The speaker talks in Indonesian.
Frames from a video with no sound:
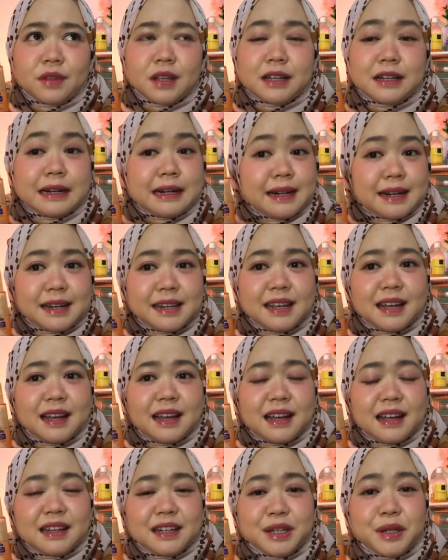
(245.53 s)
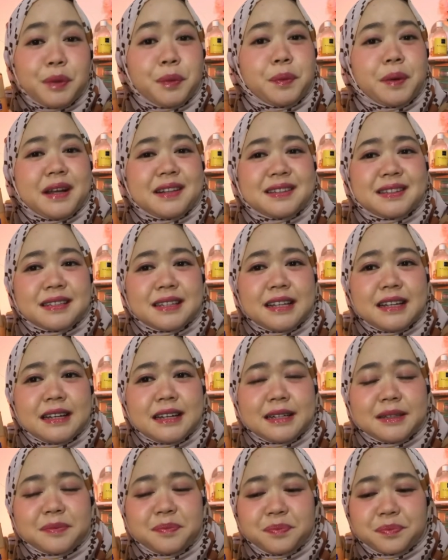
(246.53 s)
Guardian, di
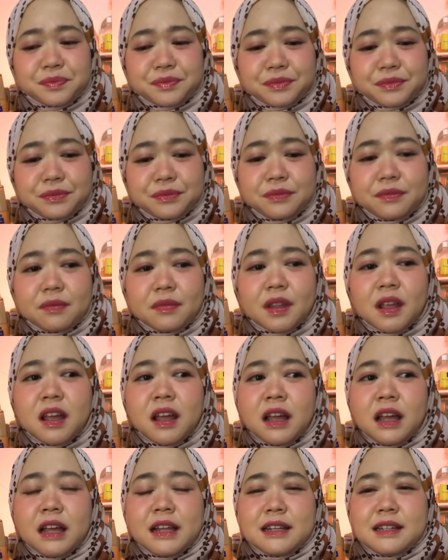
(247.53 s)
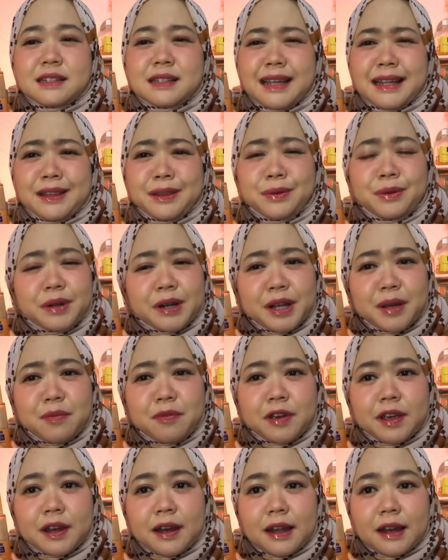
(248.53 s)
Watson, di Santuri
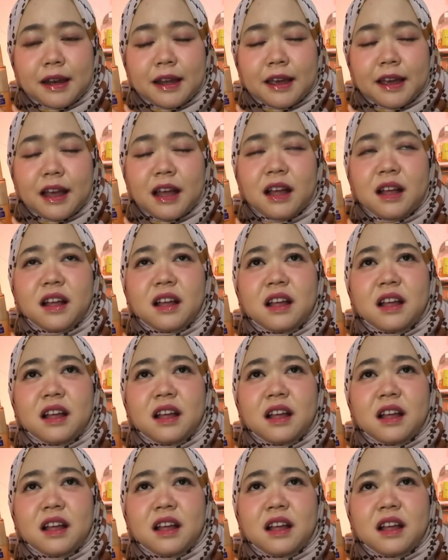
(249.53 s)
mungkin ada ya.